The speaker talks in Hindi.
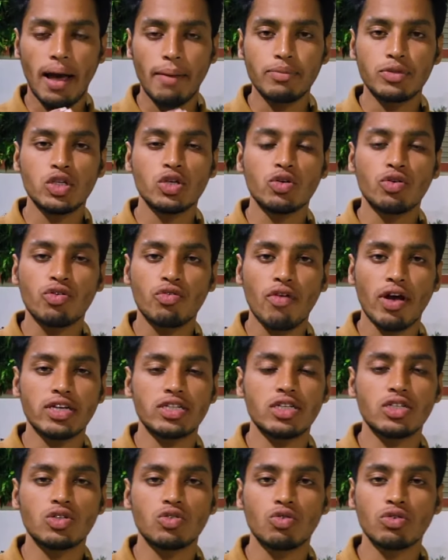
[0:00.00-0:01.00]
एम सी क्यू
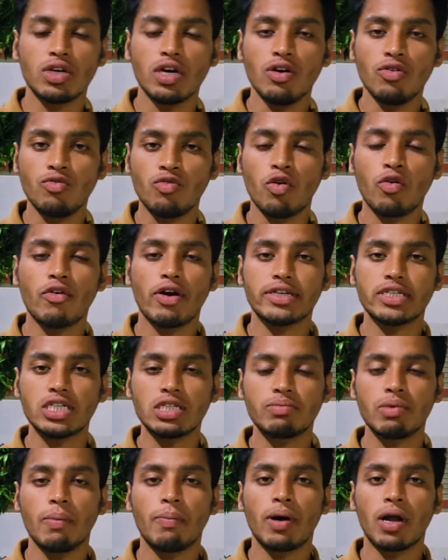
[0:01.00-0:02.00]
क्वेश्चन होंगे वो
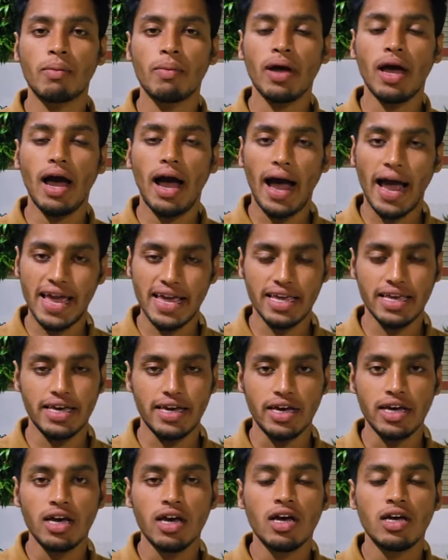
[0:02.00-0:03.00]
क्वेश्चन पेपर में
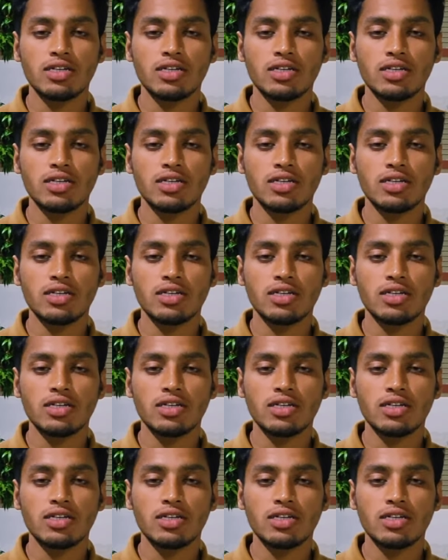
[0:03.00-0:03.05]
आएंगे